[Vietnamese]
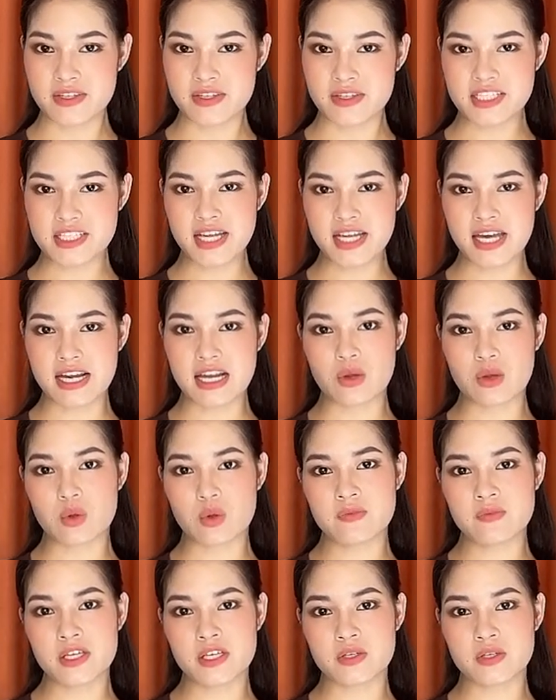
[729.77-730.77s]
Và chắc hẳn là
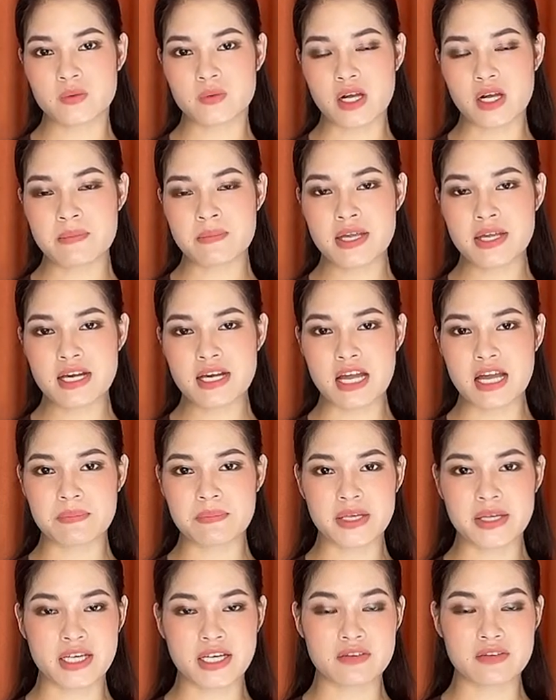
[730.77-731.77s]
quý vị cũng đã biết
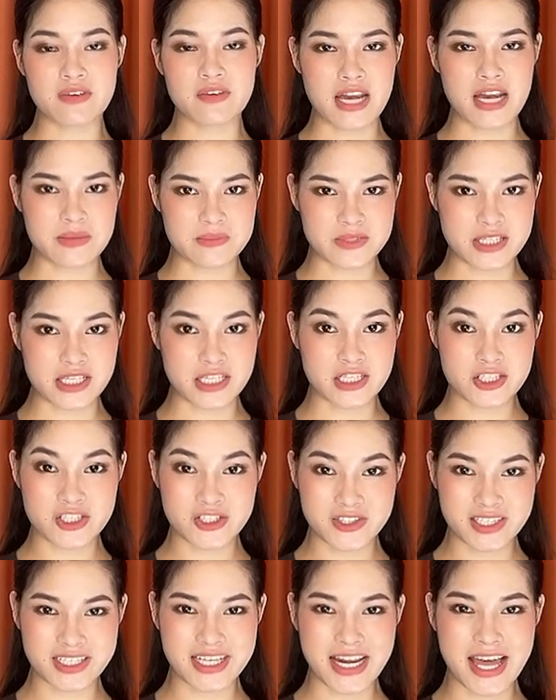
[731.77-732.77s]
là mình cần phải làm gì
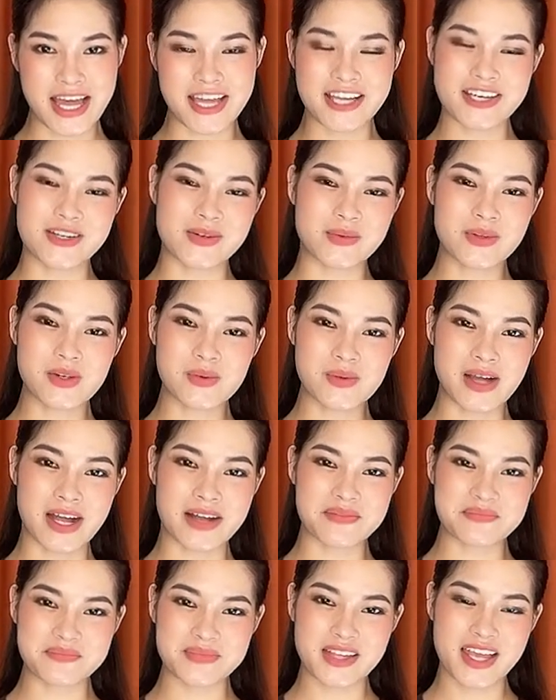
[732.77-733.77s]
cho tương lai, đúng không
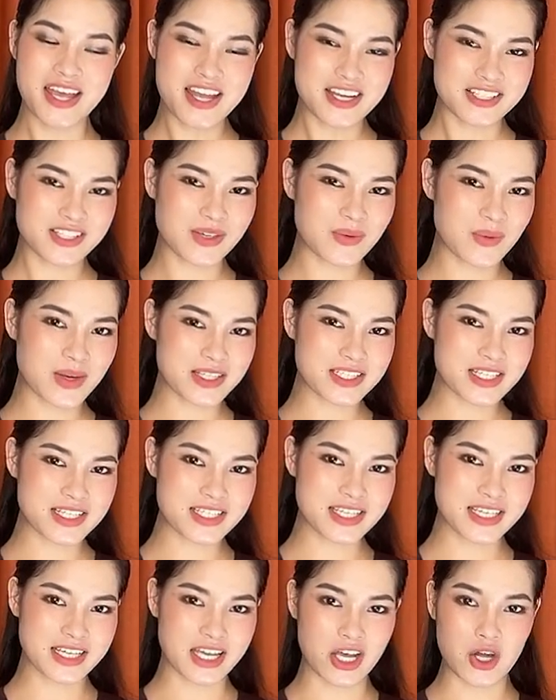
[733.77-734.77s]
ạ? À? Thông qua
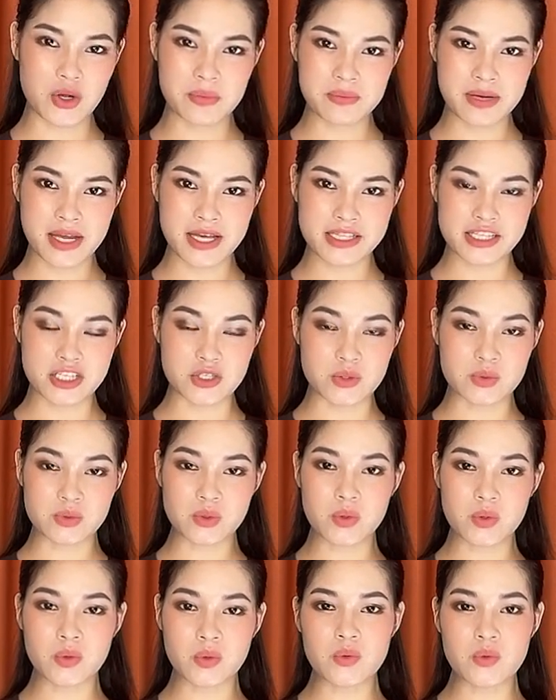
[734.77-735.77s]
chương trình ngày hôm nay thì
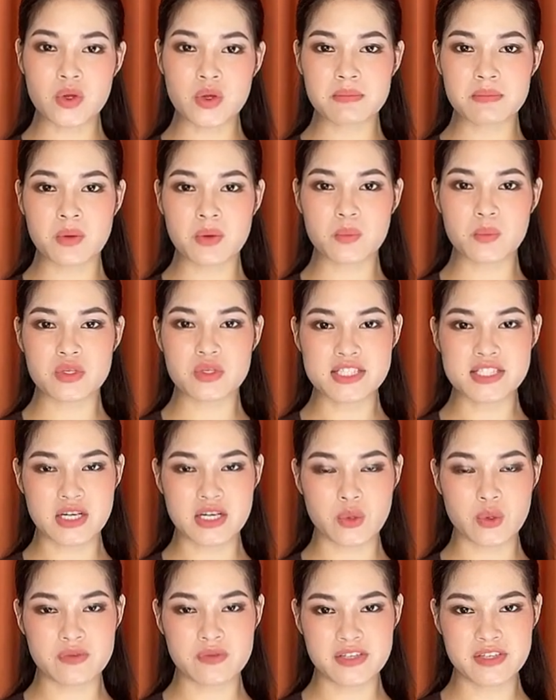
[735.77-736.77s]
chúng tôi cũng luôn mong muốn
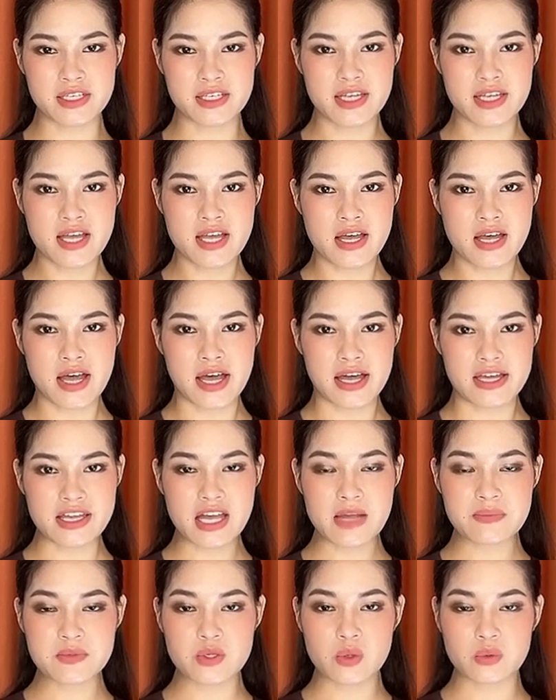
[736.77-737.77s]
rằng quý vị
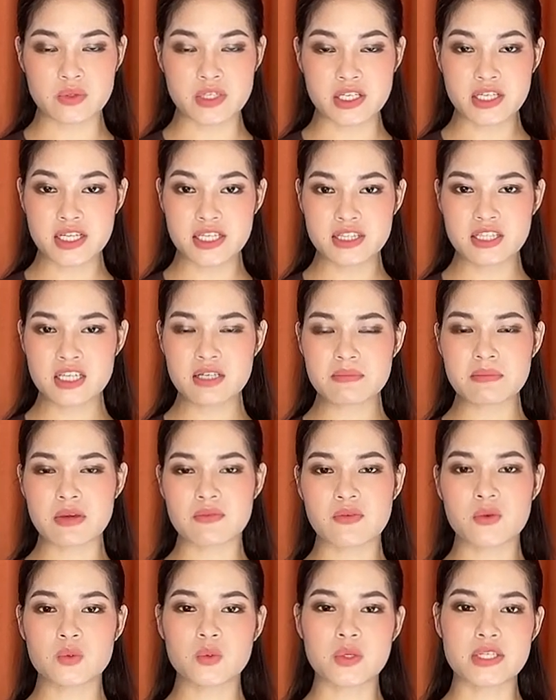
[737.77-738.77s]
hãy áp dụng những kiến thức
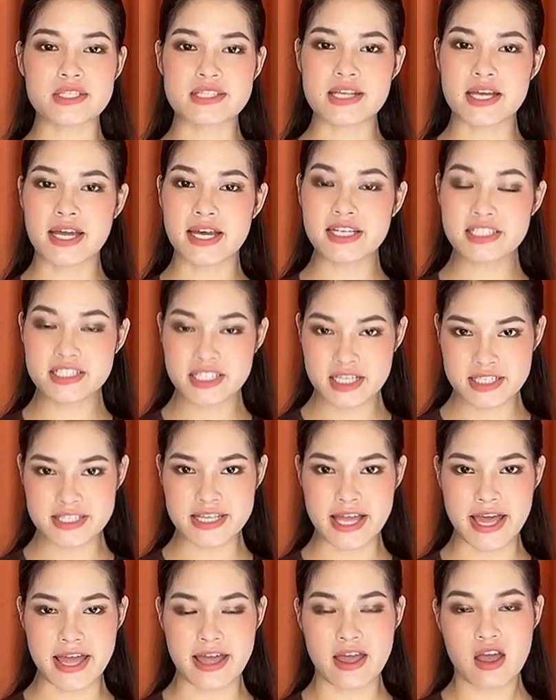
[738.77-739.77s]
mà Phong Thủy Gia Cát chia
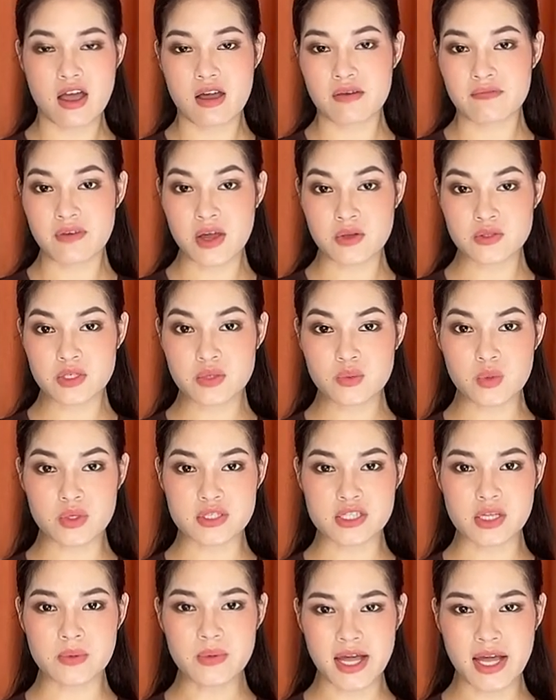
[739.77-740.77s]
sẻ vào trong
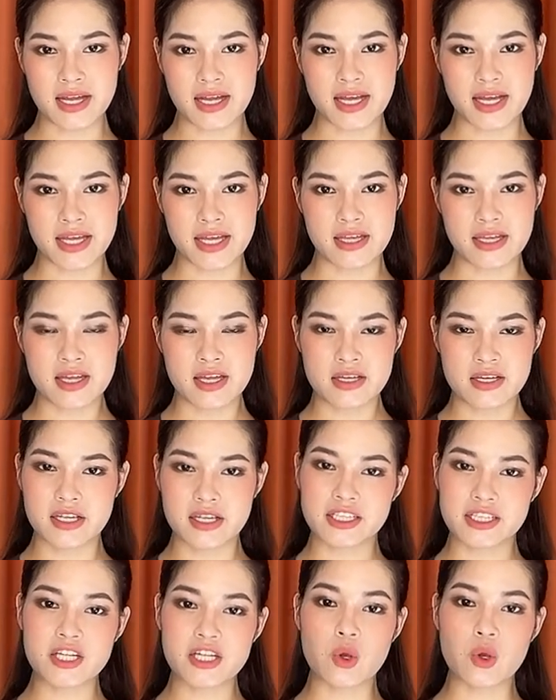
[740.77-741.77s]
cuộc sống hàng ngày
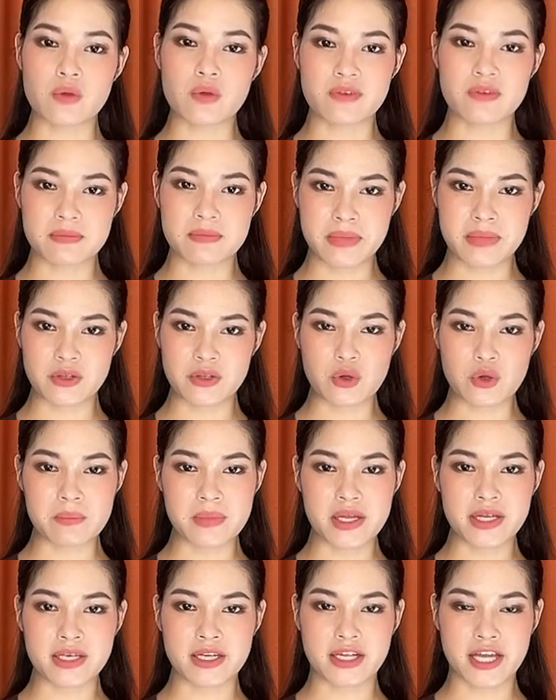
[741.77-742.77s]
để thay đổi vận mệnh của
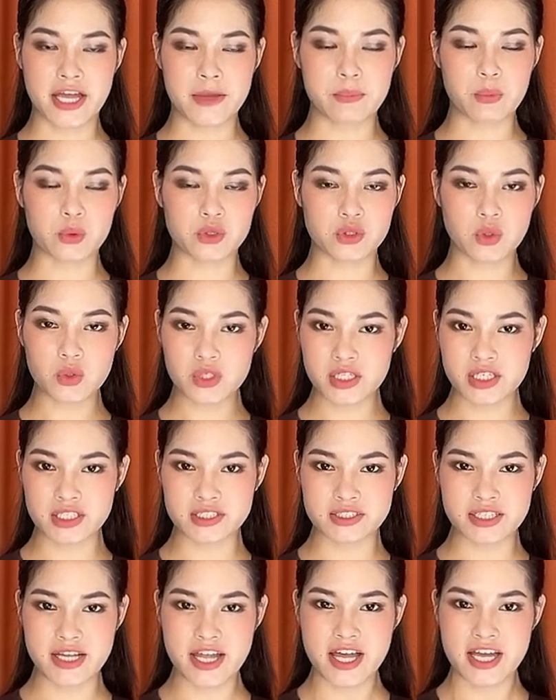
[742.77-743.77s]
mình ngày một tốt
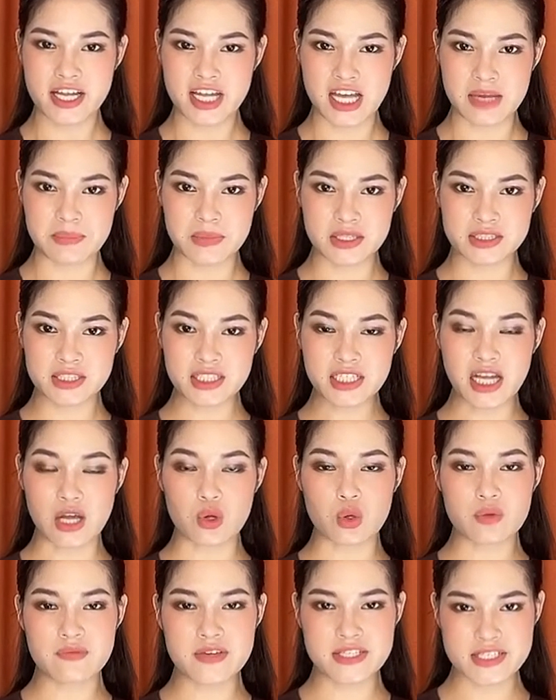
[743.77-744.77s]
hơn. Cảm ơn tất
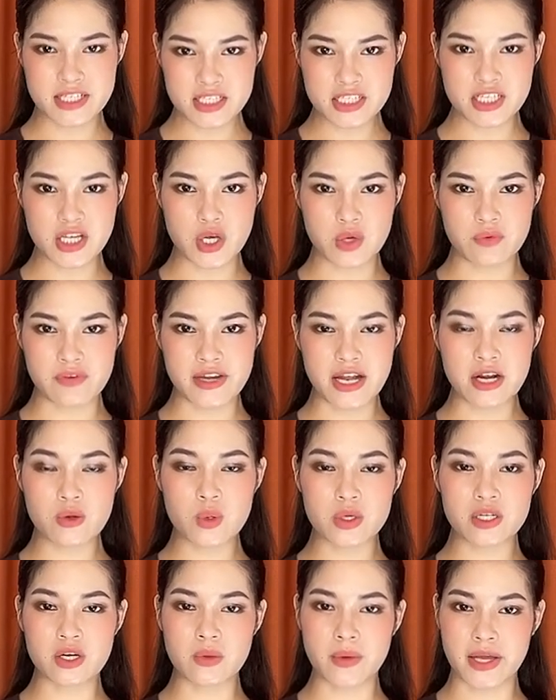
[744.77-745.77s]
cả quý vị rất nhiều vì đã
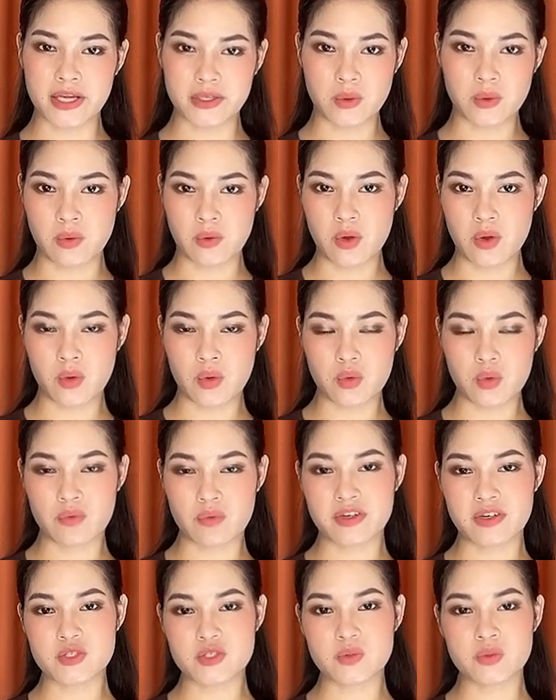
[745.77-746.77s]
luôn đồng hành ủng hộ
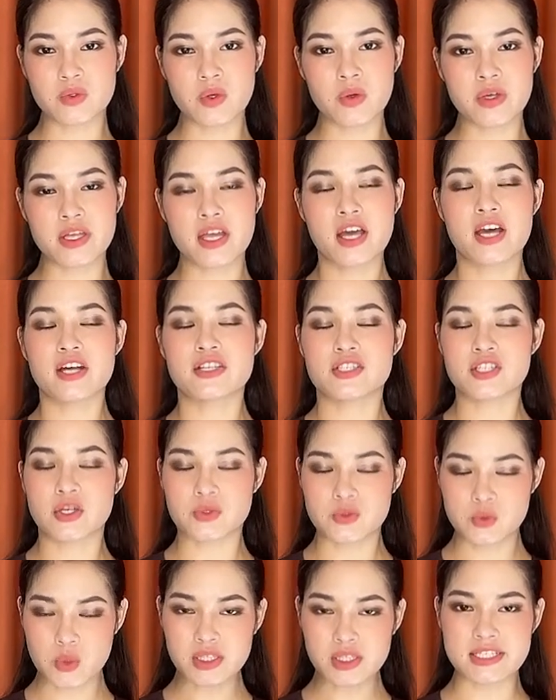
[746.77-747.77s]
cùng với chúng tôi
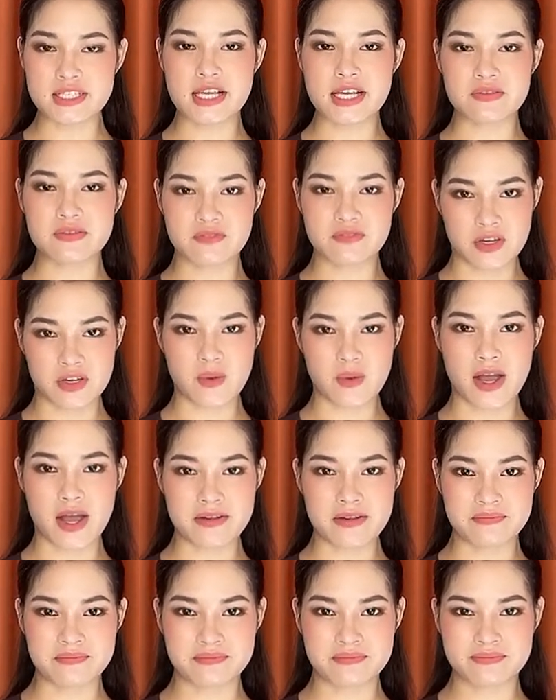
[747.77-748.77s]
trong suốt thời gian vừa
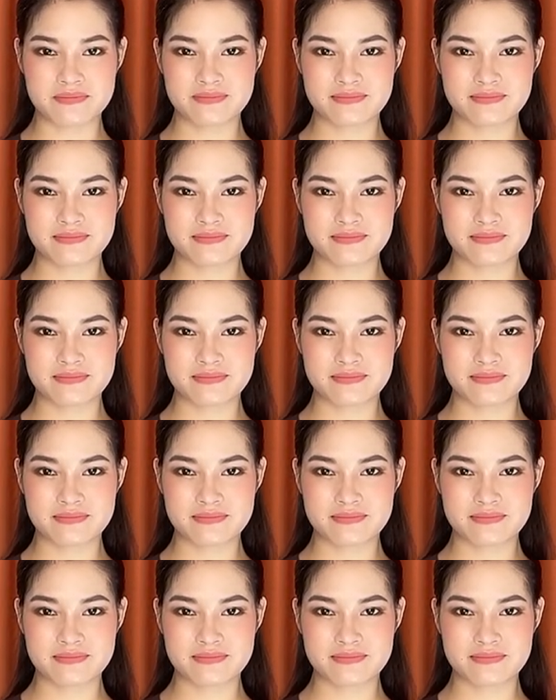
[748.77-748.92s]
qua.